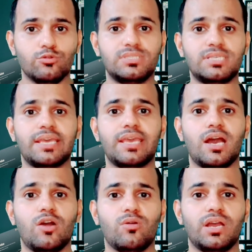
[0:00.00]
उससे
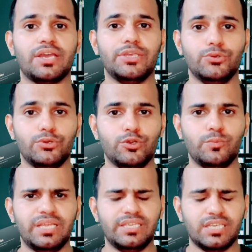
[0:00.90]
क्या होगा कि
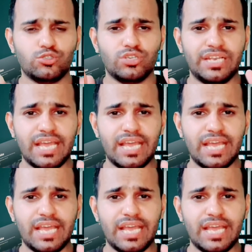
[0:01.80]
यूट्यूब ने ये जो